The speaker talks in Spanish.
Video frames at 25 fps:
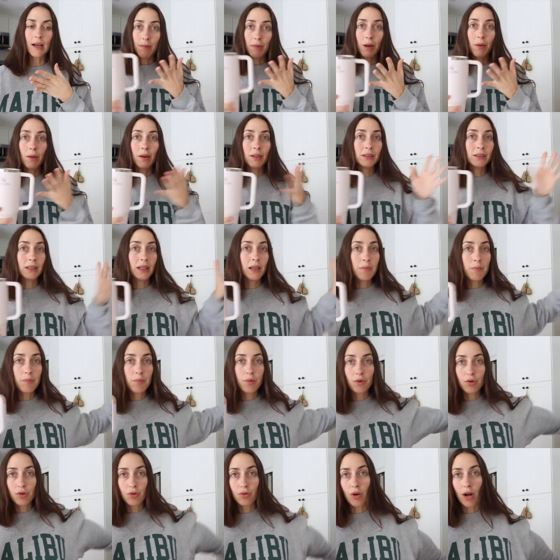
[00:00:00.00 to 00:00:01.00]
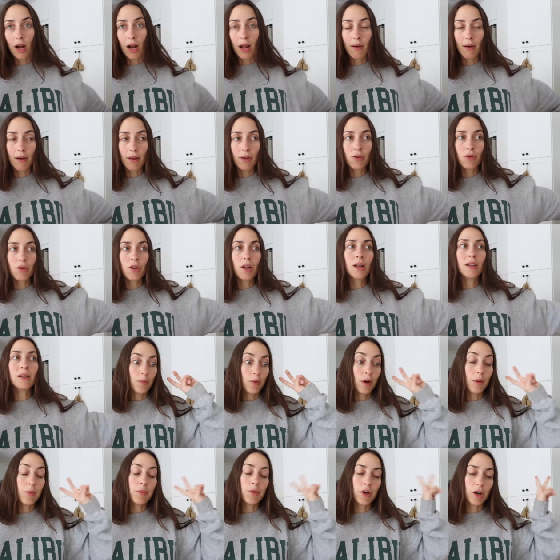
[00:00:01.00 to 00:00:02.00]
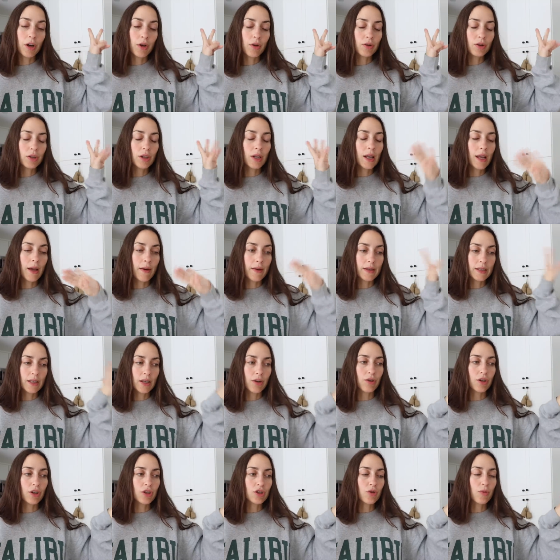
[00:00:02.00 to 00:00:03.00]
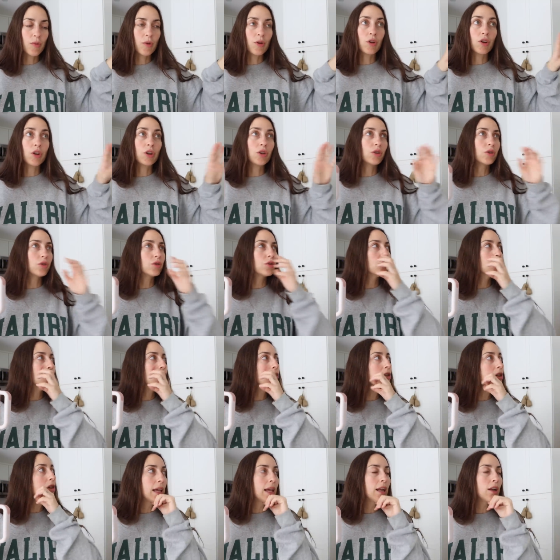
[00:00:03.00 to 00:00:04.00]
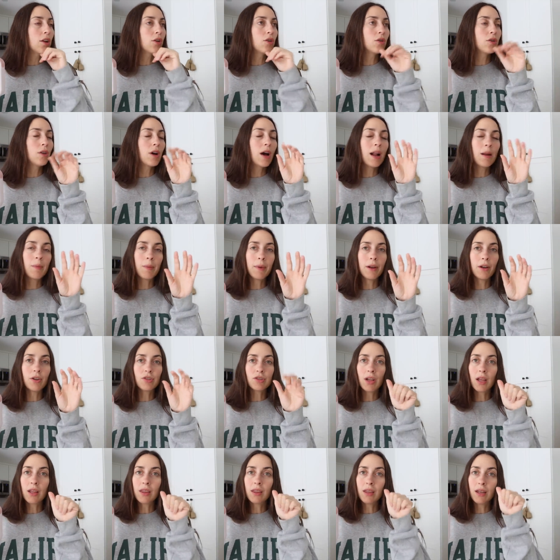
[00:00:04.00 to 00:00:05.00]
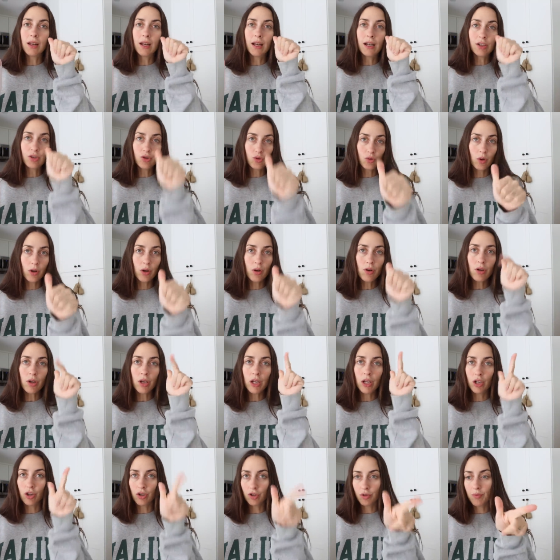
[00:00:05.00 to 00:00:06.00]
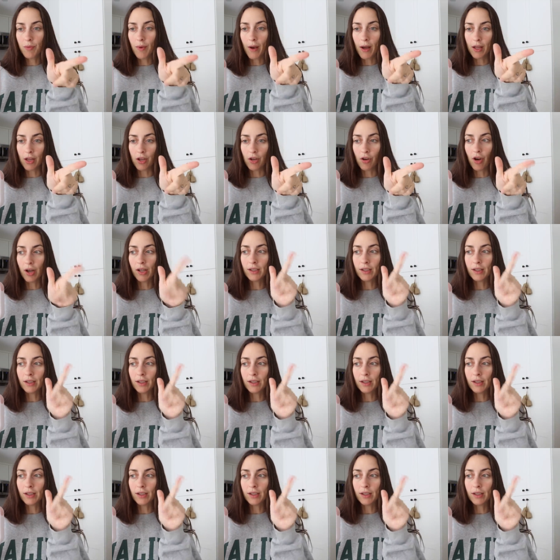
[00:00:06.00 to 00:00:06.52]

Me levanté, puse una lavadora, voy a poner otra y a ver si con eso me lo quito todo. Quiero al menos hacer el suelo y los baños.